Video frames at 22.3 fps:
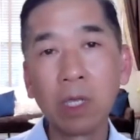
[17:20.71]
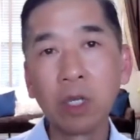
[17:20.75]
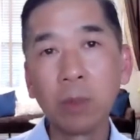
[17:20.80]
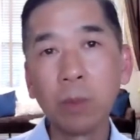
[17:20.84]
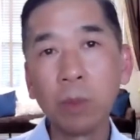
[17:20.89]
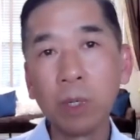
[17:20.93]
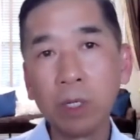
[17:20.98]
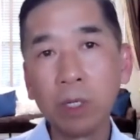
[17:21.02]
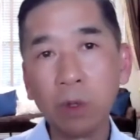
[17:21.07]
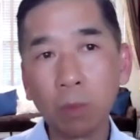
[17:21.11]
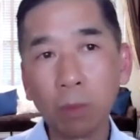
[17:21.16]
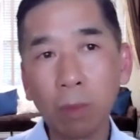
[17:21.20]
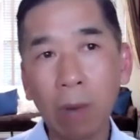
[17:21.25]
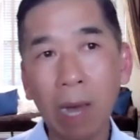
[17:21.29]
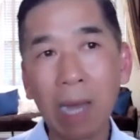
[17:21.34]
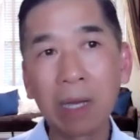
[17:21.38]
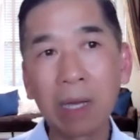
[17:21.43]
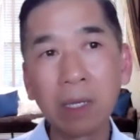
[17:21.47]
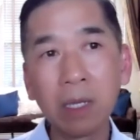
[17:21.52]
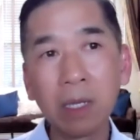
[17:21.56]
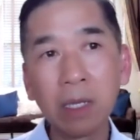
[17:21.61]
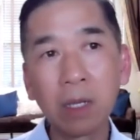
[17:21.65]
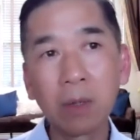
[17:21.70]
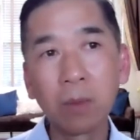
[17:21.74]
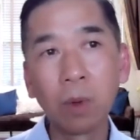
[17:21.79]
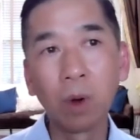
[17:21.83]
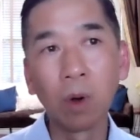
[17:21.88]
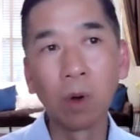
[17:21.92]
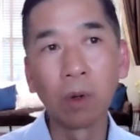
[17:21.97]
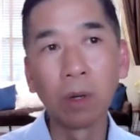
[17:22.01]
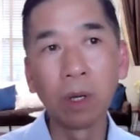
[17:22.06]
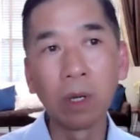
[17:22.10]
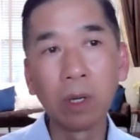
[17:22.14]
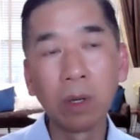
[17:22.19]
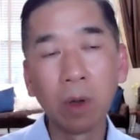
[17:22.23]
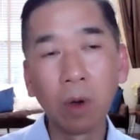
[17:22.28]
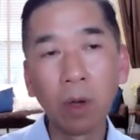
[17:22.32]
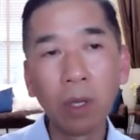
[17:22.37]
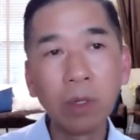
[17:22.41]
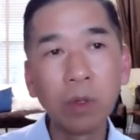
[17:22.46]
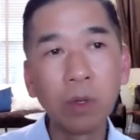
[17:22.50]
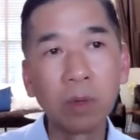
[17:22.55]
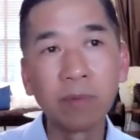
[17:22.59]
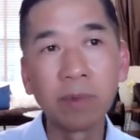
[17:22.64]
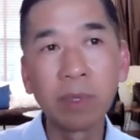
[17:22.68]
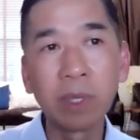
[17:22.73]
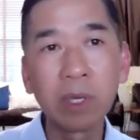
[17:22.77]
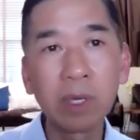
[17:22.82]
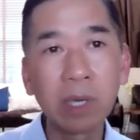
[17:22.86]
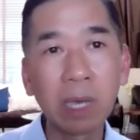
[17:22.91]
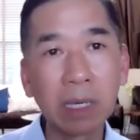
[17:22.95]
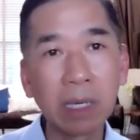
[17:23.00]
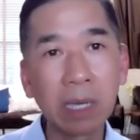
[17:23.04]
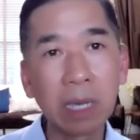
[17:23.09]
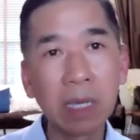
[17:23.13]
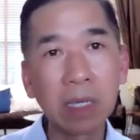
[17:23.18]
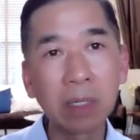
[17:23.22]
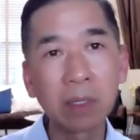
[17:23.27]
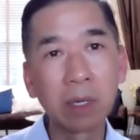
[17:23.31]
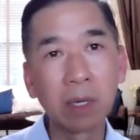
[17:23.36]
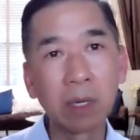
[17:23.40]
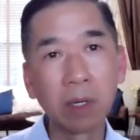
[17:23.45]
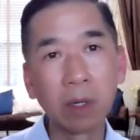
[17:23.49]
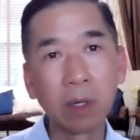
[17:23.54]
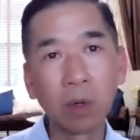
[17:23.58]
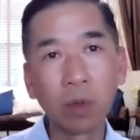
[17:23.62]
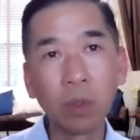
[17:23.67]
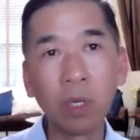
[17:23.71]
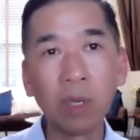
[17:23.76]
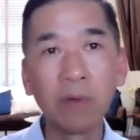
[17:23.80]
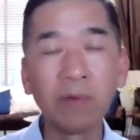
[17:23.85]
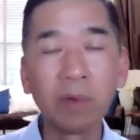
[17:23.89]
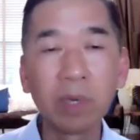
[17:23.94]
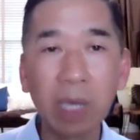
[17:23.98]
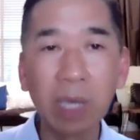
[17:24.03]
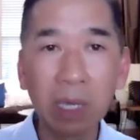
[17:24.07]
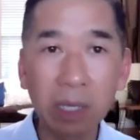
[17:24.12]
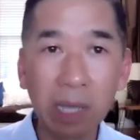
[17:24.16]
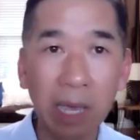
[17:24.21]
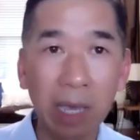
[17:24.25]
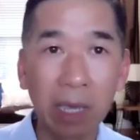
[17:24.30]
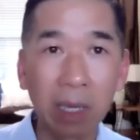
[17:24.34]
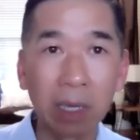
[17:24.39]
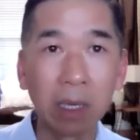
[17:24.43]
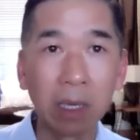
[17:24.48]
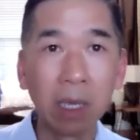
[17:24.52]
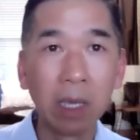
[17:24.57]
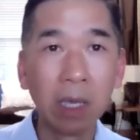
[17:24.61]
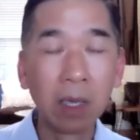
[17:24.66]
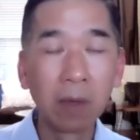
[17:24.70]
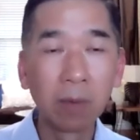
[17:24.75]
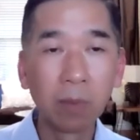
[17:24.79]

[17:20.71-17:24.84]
Jimmy dùng 3 cái tiếng đồng hồ đó nói chuyện với tất cả các sơ, nói chuyện với các thầy,